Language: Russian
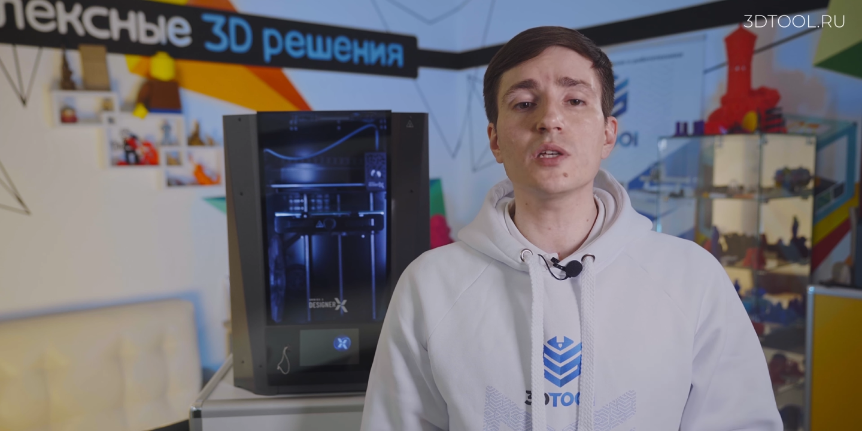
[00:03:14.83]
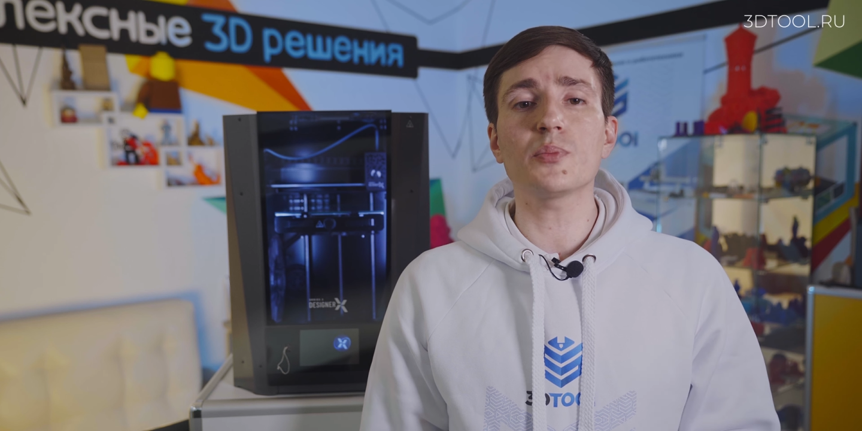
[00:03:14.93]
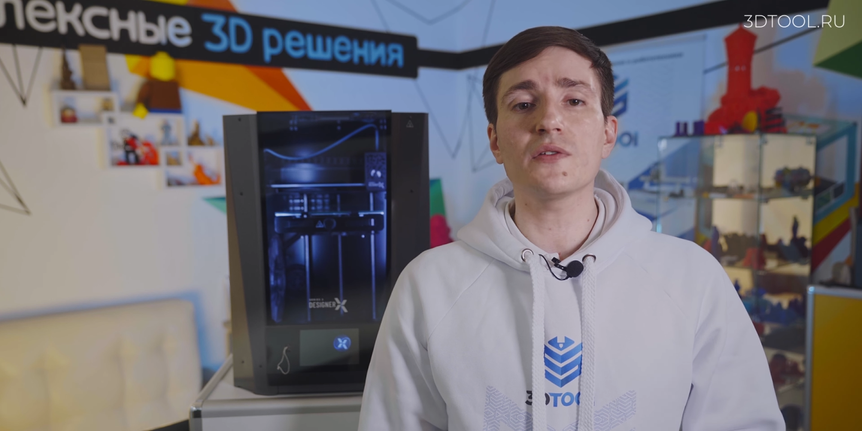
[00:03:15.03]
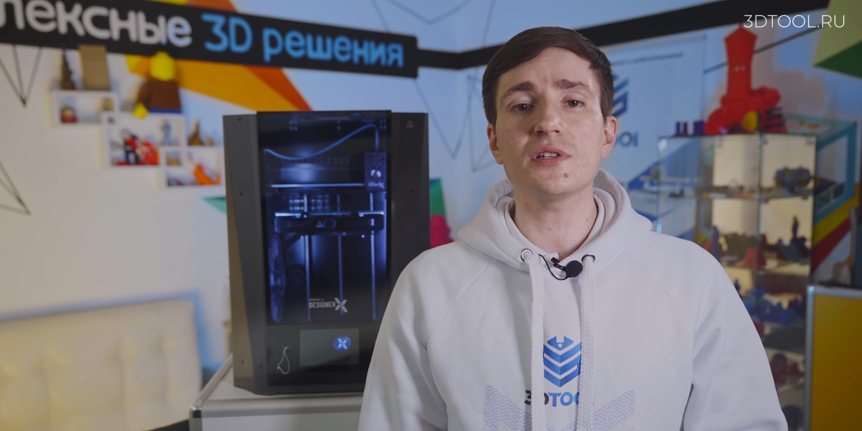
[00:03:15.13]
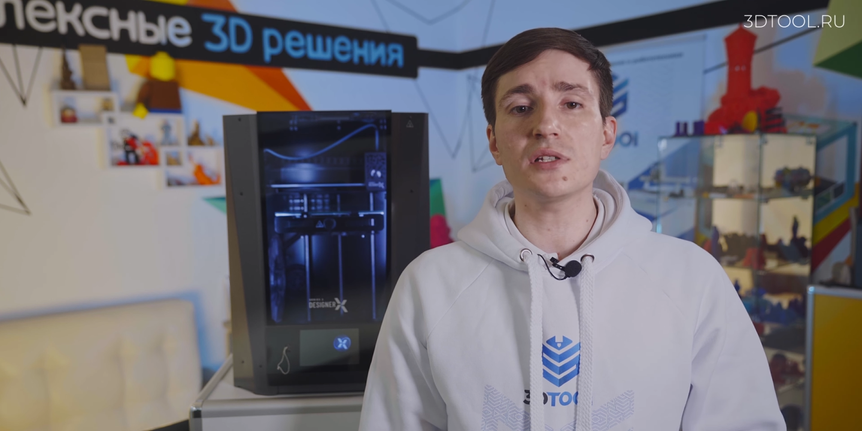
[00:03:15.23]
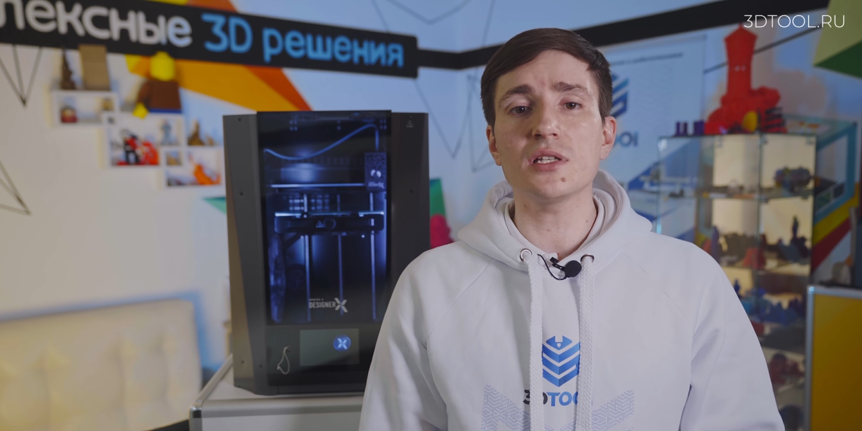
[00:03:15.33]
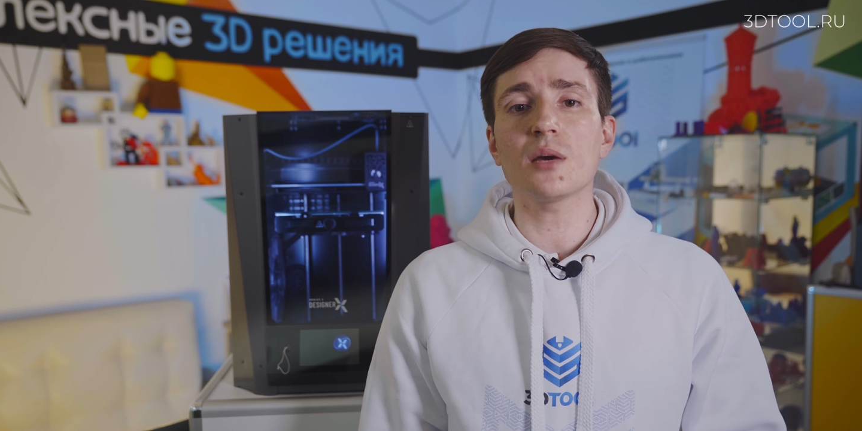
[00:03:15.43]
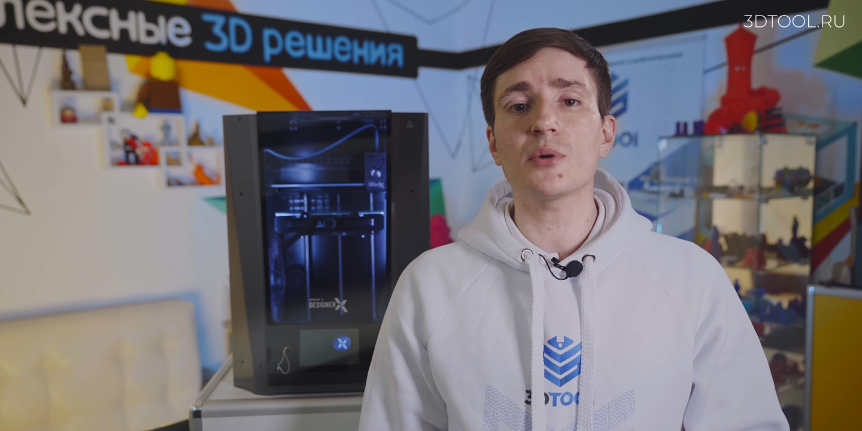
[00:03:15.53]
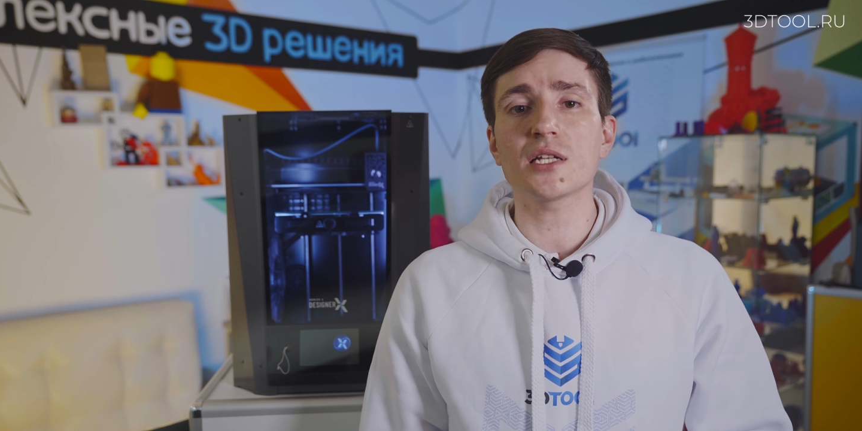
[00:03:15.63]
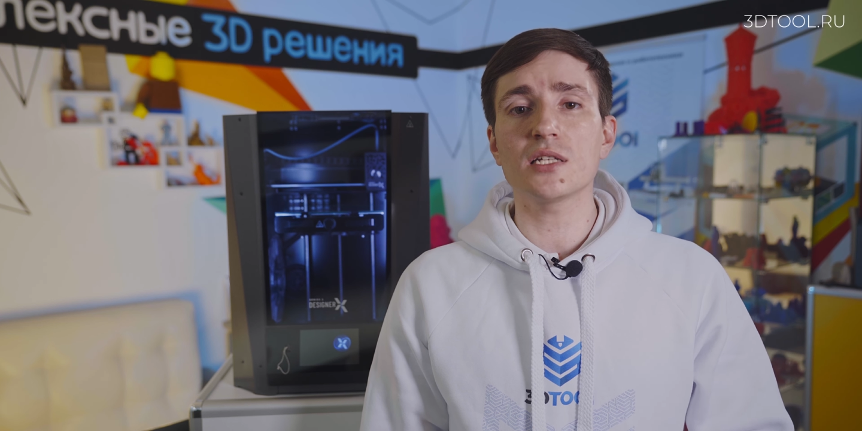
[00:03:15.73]
и провести
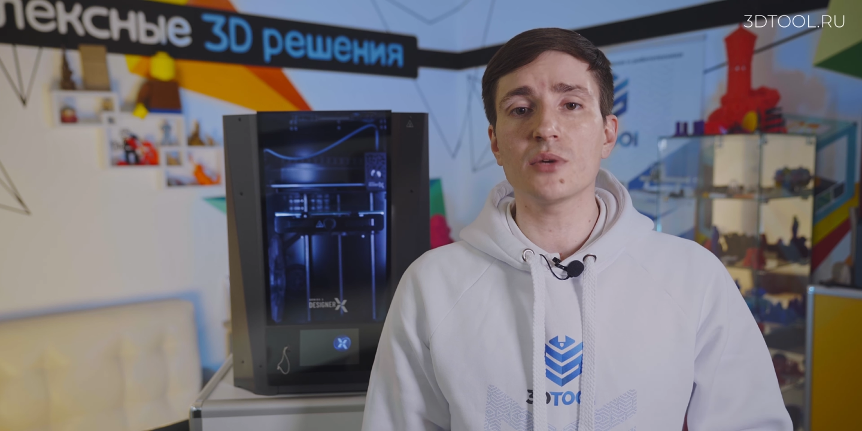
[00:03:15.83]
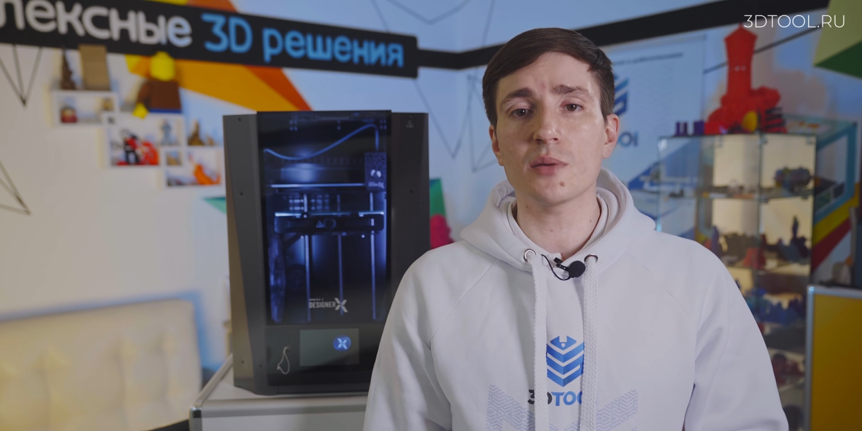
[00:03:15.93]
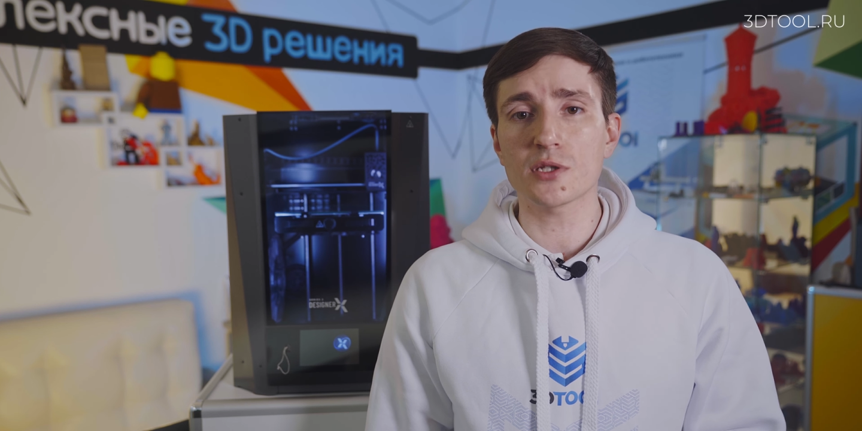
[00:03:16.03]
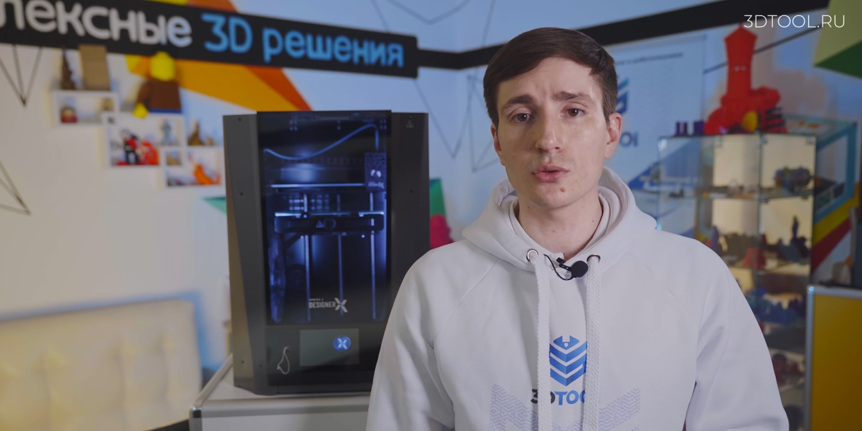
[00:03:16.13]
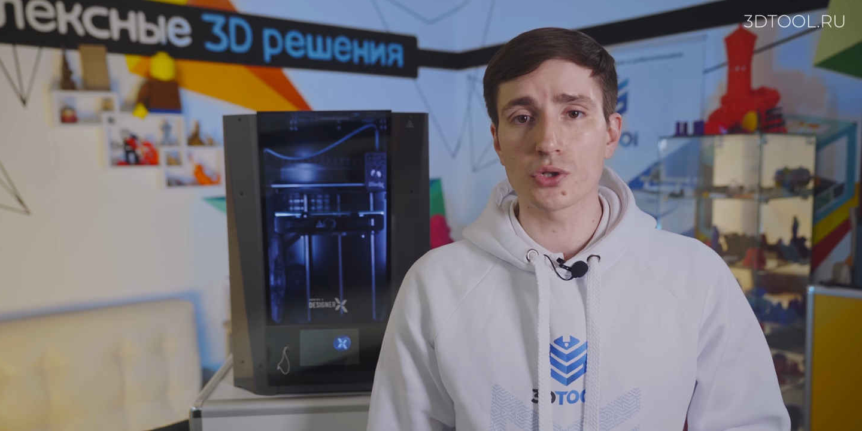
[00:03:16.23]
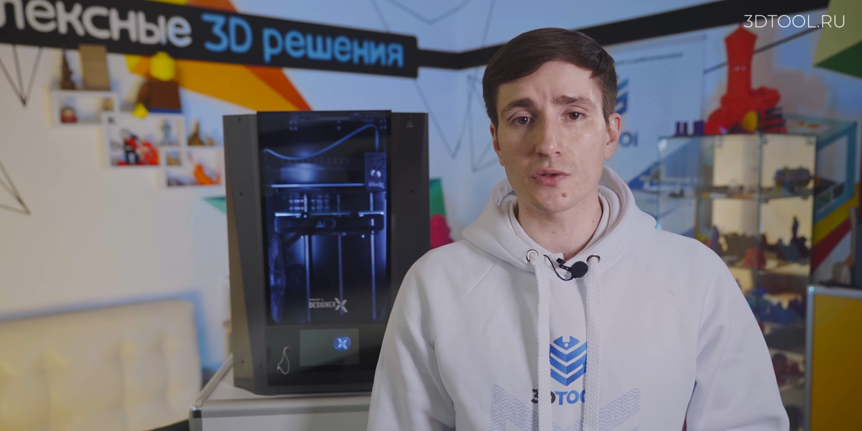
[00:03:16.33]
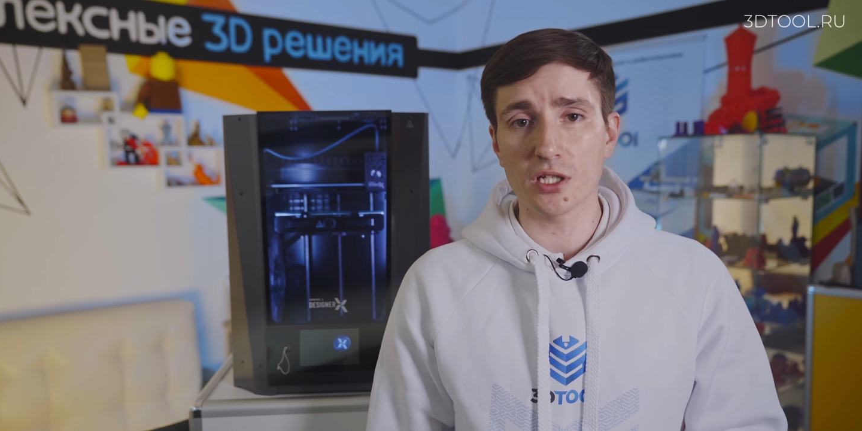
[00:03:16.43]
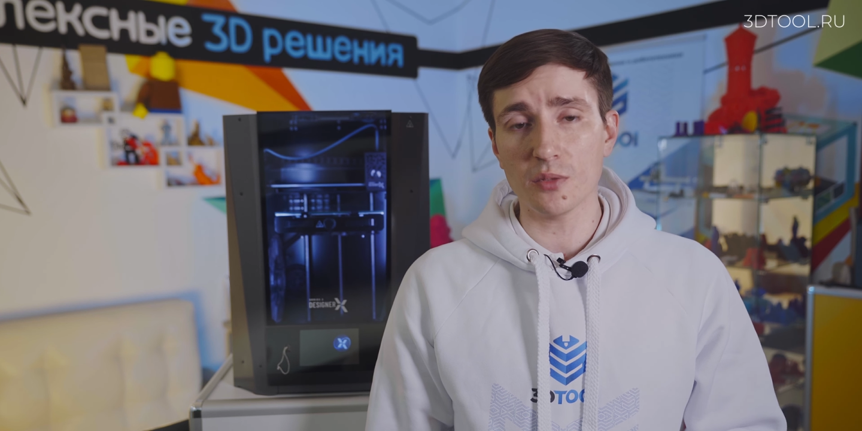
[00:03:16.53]
необходимое обслуживание,